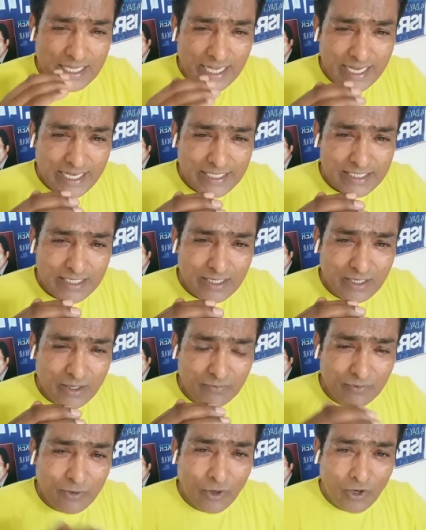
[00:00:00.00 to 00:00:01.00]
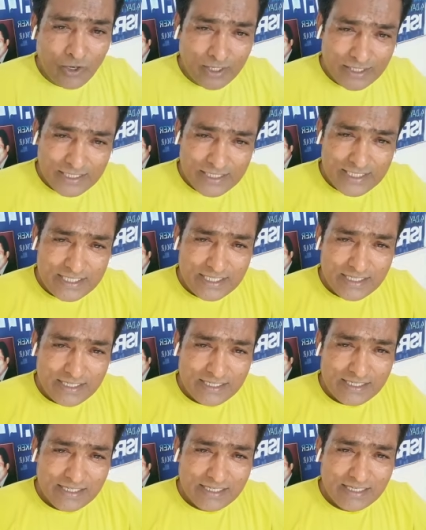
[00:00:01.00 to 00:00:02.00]
गेट ऑफ गॉड्स
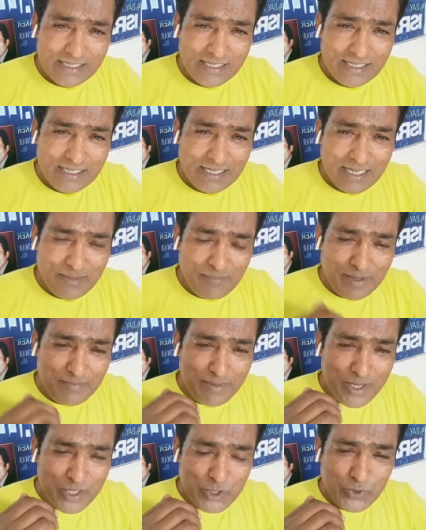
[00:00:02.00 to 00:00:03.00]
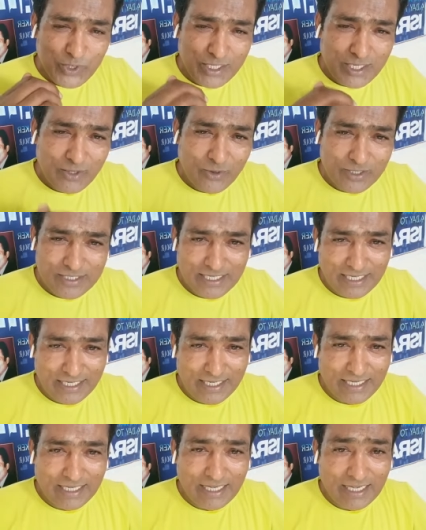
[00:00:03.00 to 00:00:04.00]
परमेश्वर की ओर
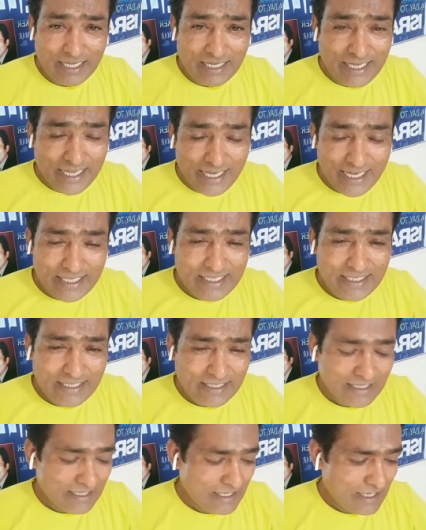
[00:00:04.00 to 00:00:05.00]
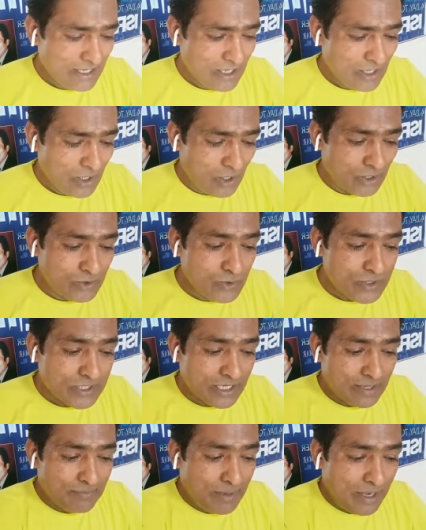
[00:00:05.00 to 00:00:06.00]
जाने का गेट और
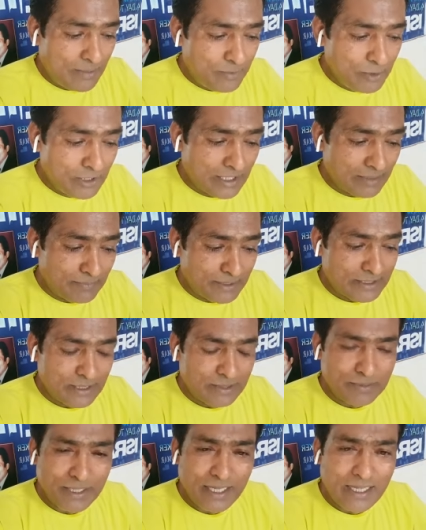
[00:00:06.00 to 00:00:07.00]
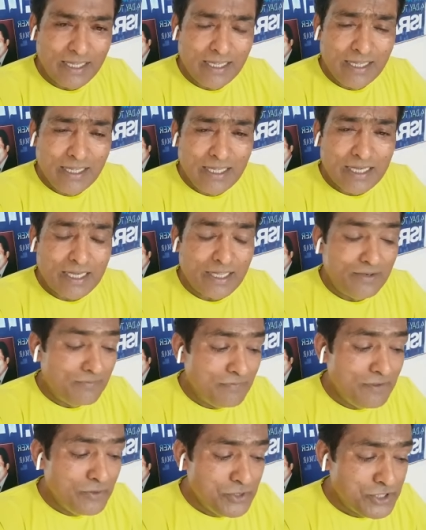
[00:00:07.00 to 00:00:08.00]
दूसरा बाबुल का मतलब है
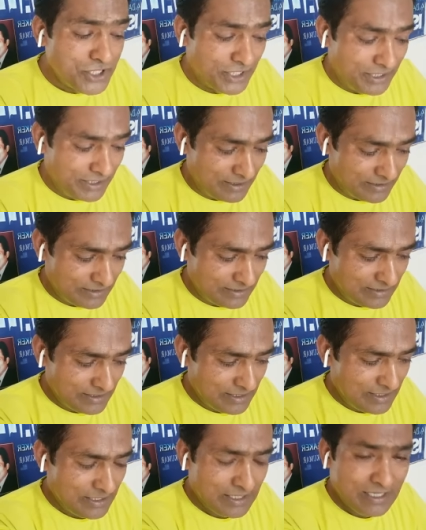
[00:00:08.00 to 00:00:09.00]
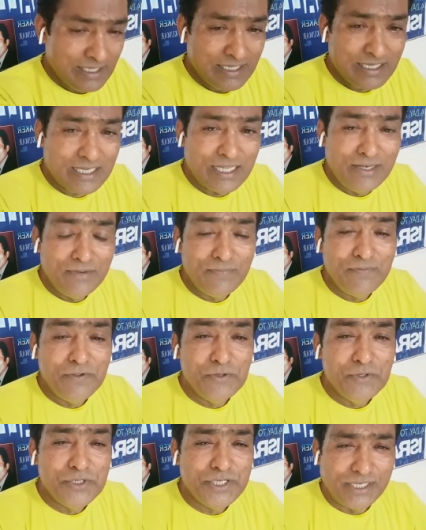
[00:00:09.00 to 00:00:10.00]
कन्फ्यूजन
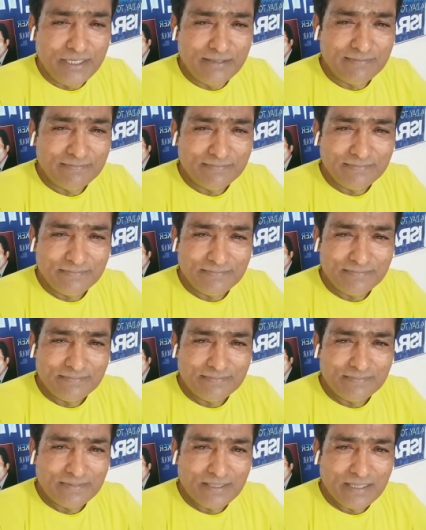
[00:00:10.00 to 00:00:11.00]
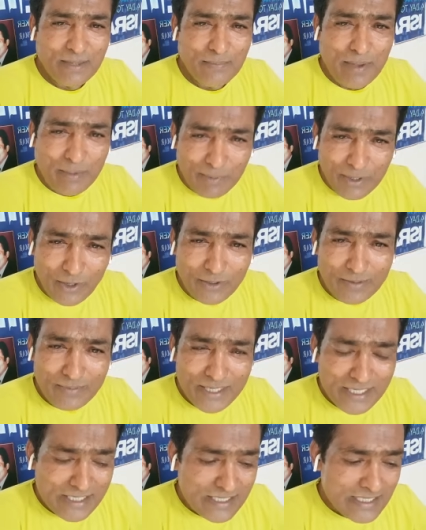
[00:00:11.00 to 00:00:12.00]
कन्फ्यूजन बेबलॉन
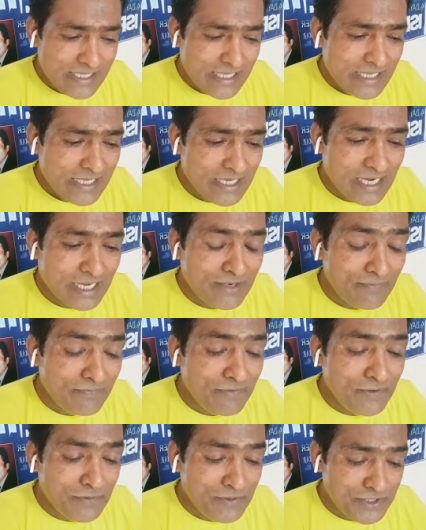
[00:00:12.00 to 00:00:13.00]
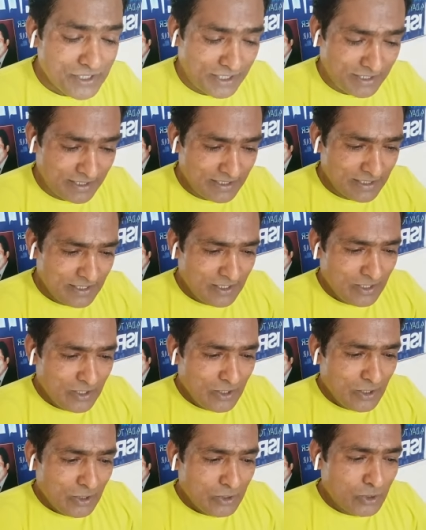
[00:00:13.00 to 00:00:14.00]
मीन्स कन्फ्यूजन
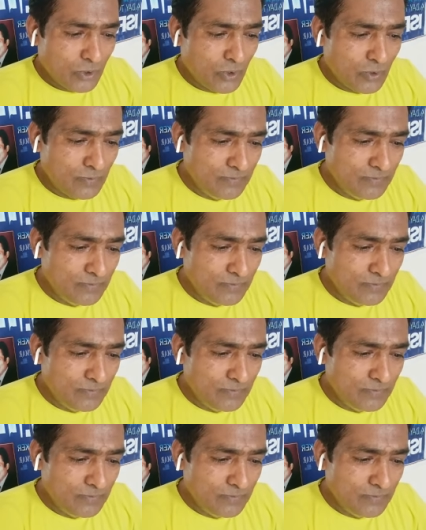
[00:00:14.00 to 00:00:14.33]
तो